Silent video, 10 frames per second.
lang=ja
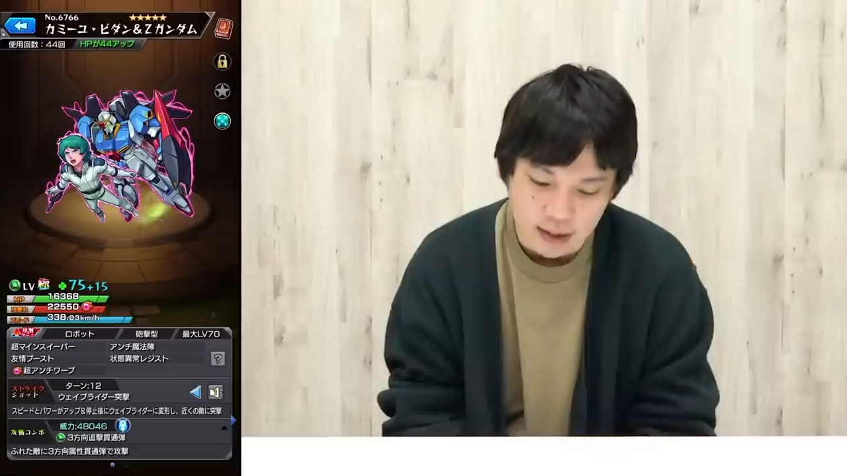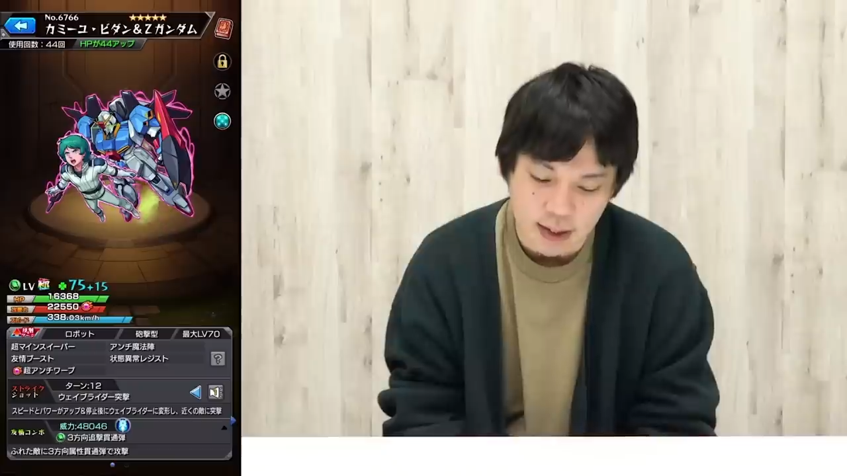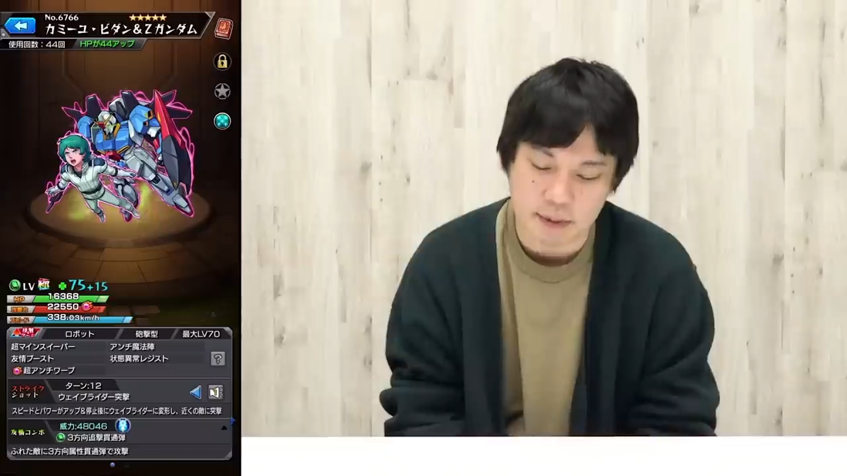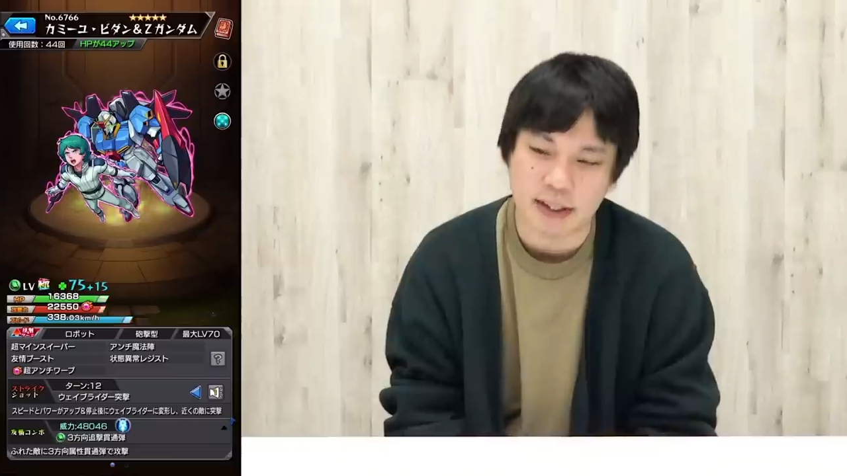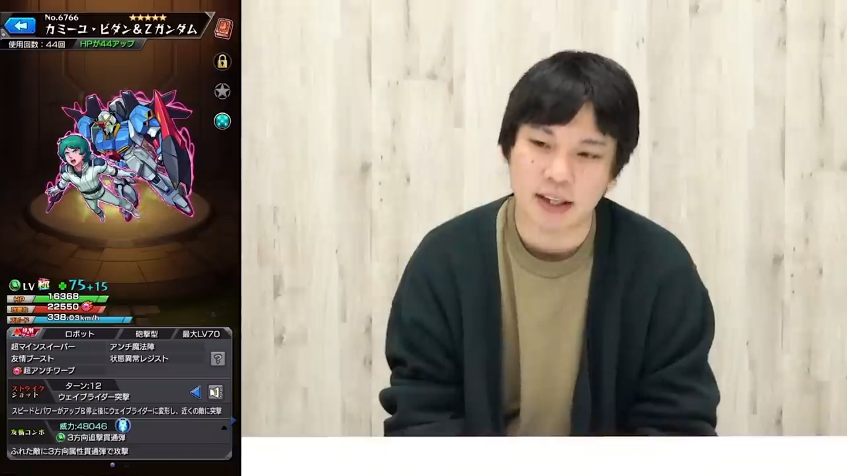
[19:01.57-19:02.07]

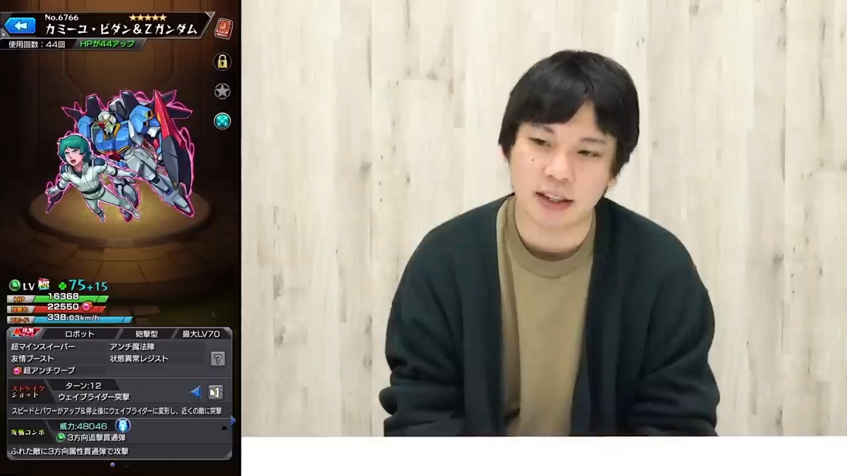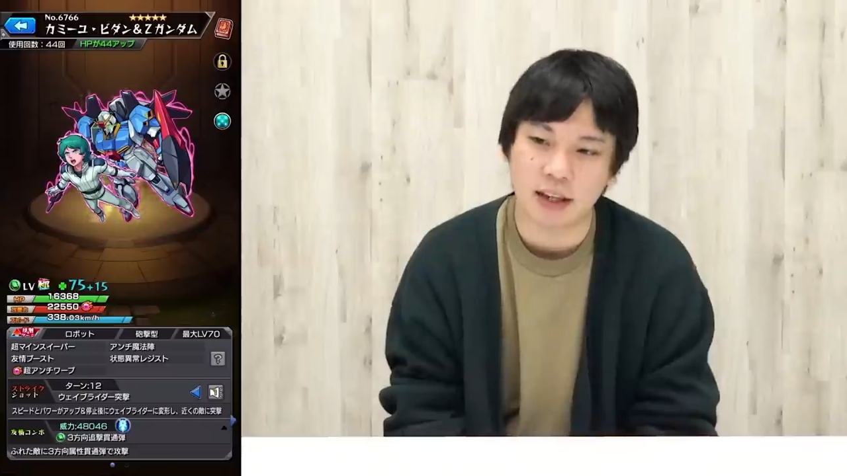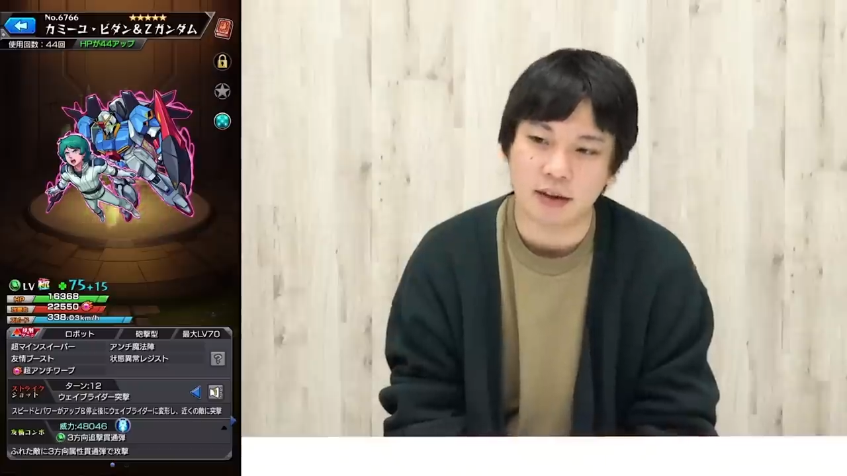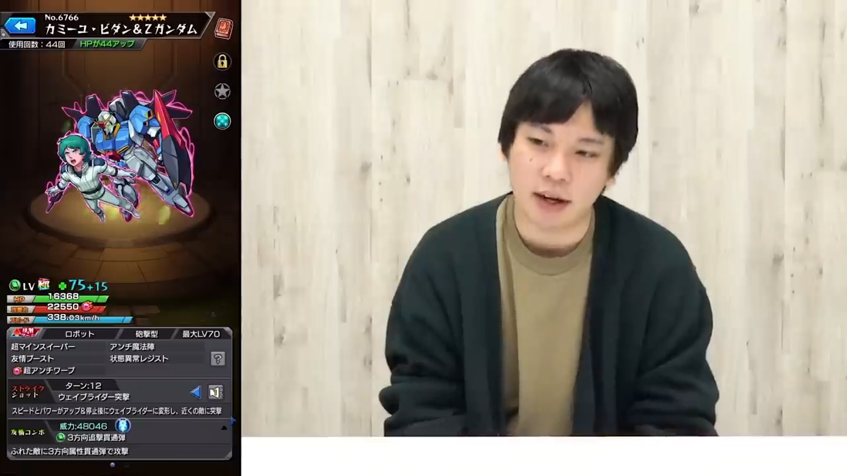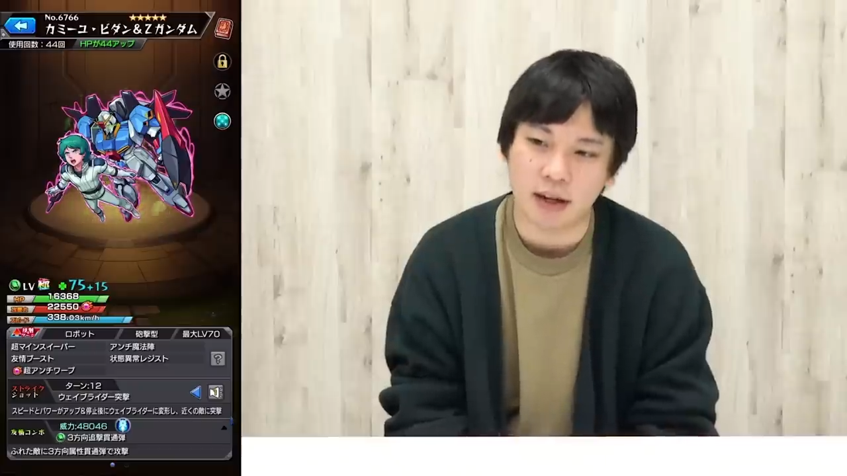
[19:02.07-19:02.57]
ガンダム知らな
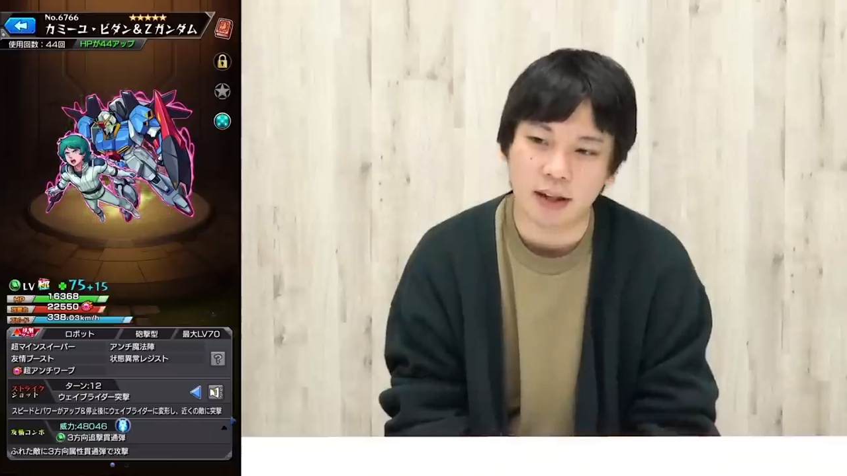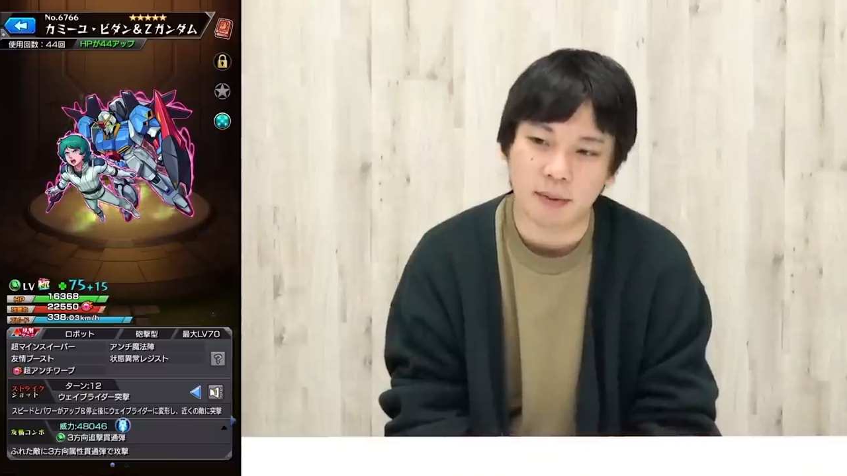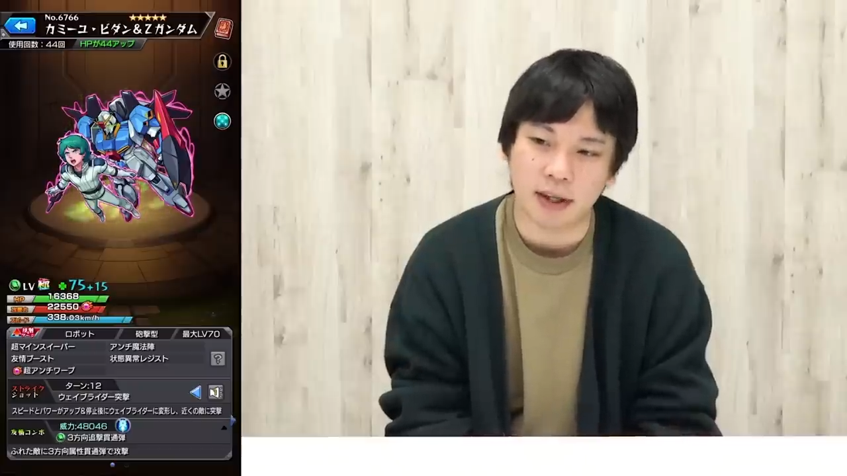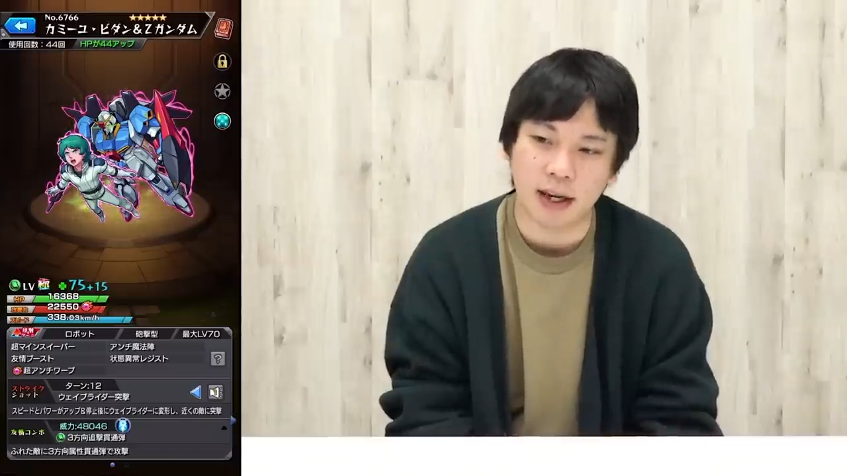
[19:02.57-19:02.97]
いとかガンダム